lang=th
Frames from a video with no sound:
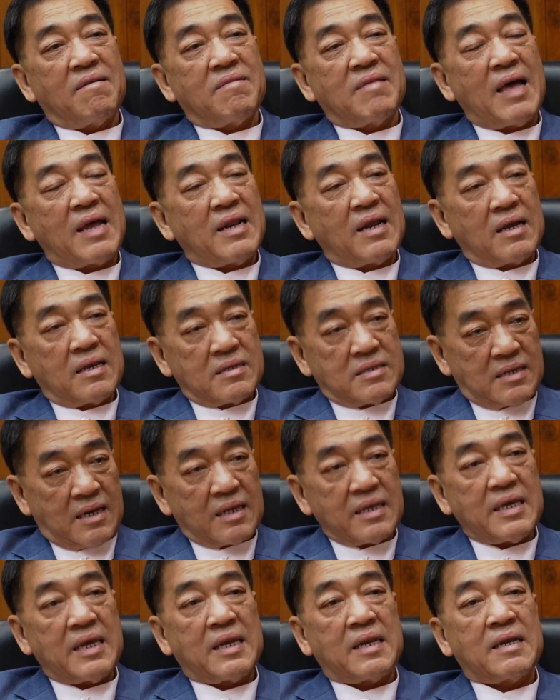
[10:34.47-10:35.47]
ได้ทั้งเศรษฐ
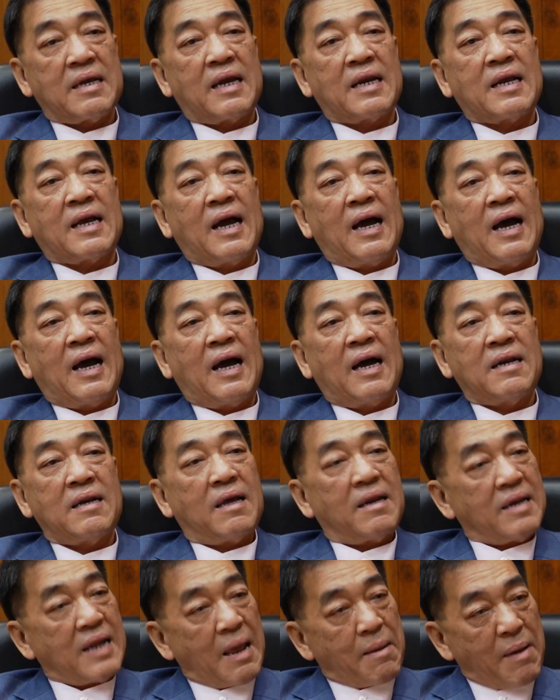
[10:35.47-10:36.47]
กิจการค้าและ
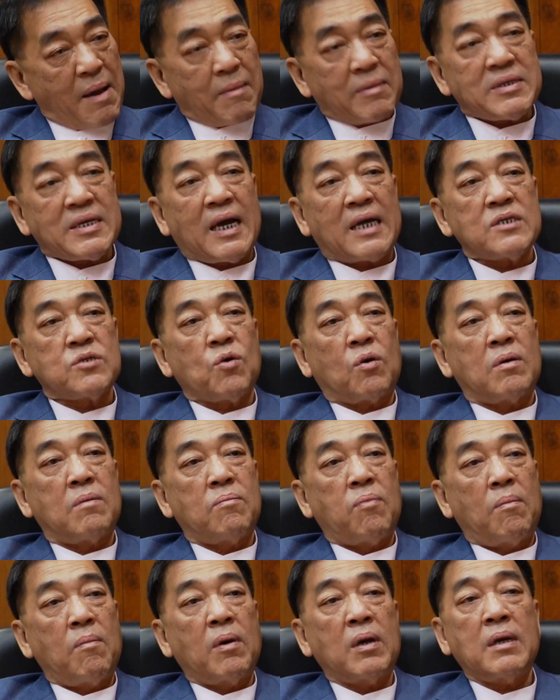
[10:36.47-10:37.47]
ได้ภาคประชาชน
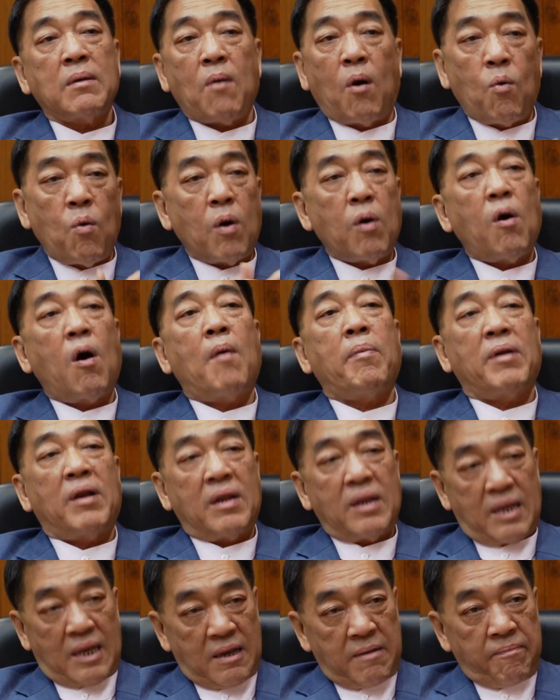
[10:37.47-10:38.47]
ผมเมื่อกี้บอกหัวข้อไปแล้
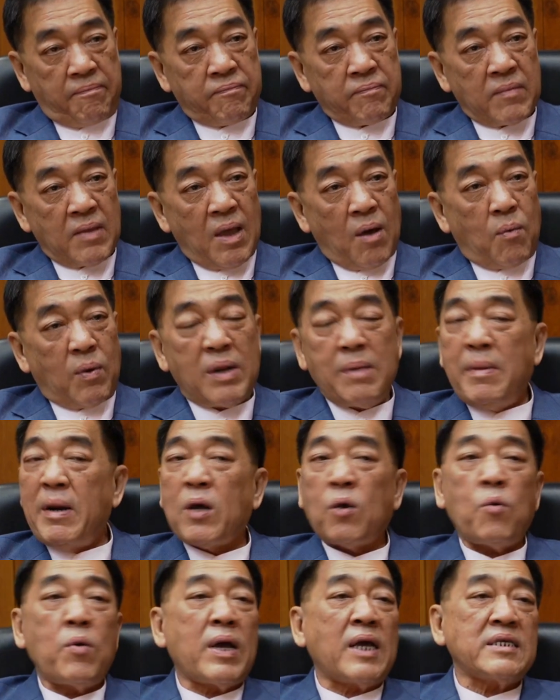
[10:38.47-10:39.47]
วนี่วันนี้ไม่
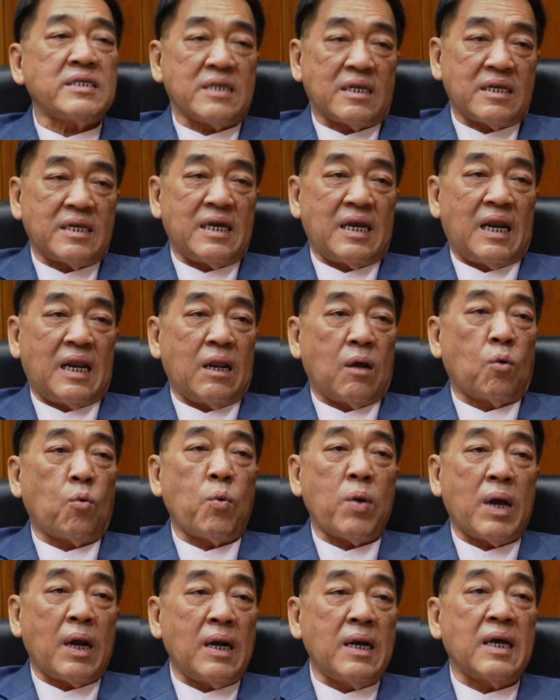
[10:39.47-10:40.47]
ได้คุยแค่เศรษฐกิจเราคุ
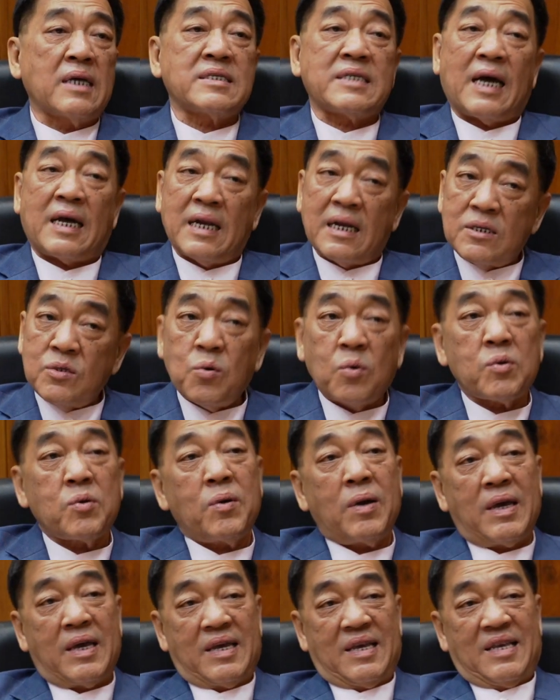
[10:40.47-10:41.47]
ยกันเรื่องสาธารณสุข
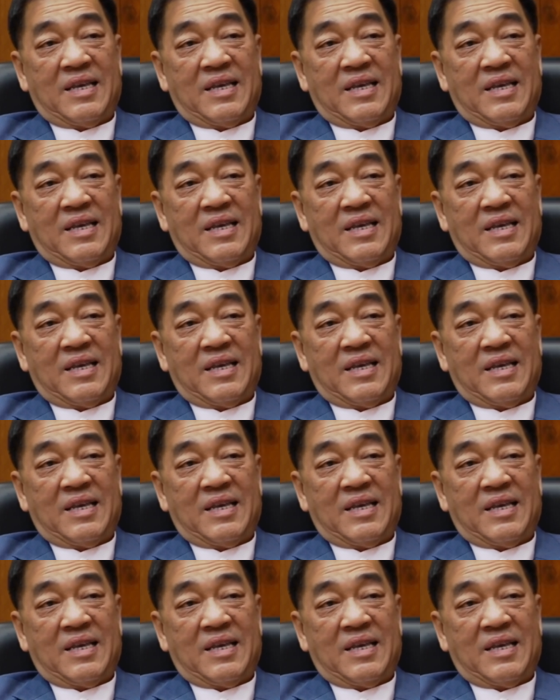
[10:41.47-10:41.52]
ด้วย